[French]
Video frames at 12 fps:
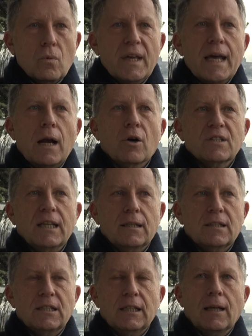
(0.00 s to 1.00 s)
Oui, alors
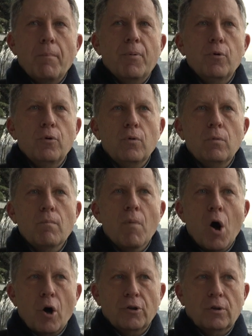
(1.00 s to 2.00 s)
c'est un peu une
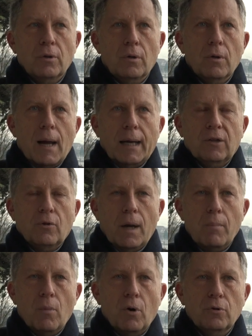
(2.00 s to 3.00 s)
mode euh,
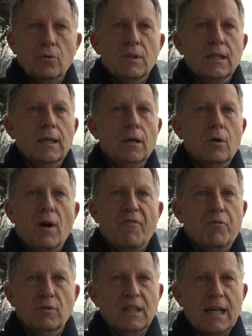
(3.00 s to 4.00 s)
actuellement de dire que la
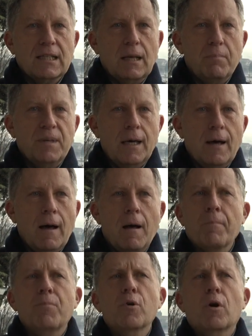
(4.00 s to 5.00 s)
frontière c'est bien,
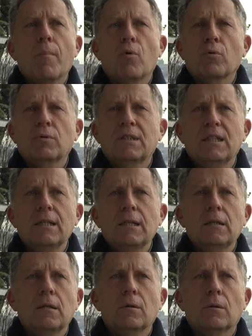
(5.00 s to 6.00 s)
un peu comme on
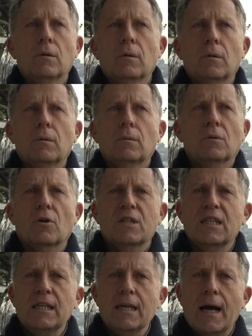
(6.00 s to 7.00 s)
dit euh, dans le
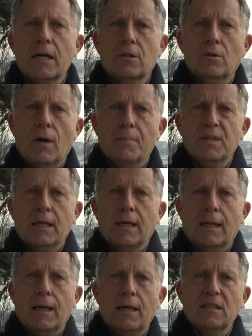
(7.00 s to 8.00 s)
sillage de la
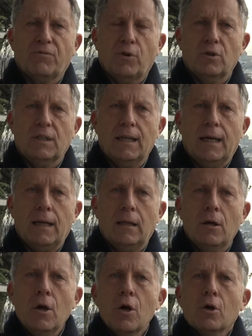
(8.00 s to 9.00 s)
psychanalyse
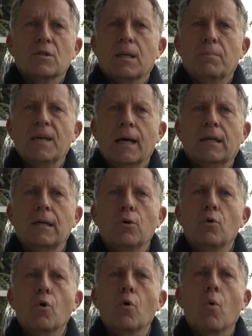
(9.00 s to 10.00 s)
freudienne, que c'est bien qu'il y ait
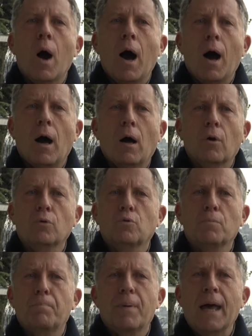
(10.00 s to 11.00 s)
une loi
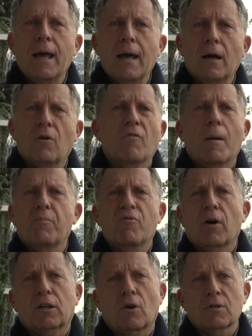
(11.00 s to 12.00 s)
du père qu'on va
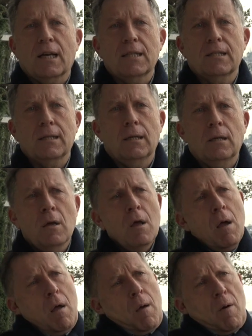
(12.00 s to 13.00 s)
pouvoir transgresser.
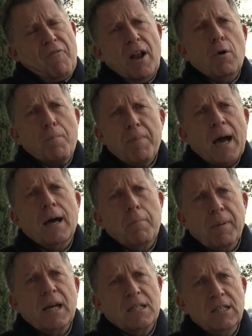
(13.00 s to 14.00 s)
Enfin, le père
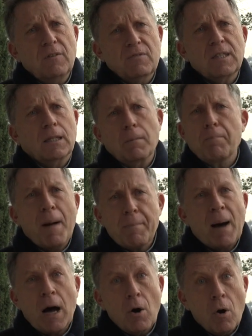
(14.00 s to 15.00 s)
répressif, c'était pas
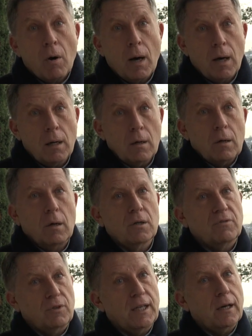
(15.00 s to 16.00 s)
marrant. Hein. Euh,
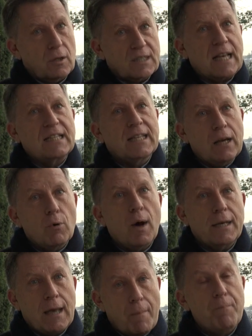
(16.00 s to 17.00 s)
je veux dire, ça
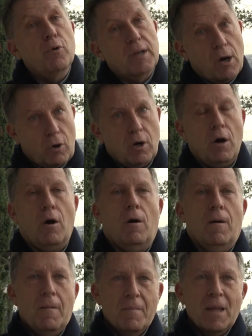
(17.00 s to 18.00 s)
s'éloigne un peu et encore
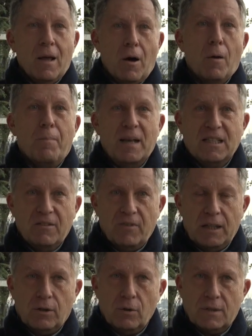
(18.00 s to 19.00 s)
euh, pas si
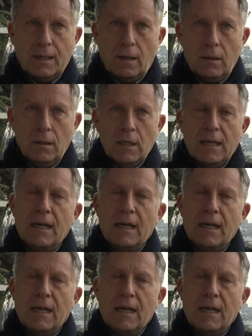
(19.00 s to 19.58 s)
vite que ça.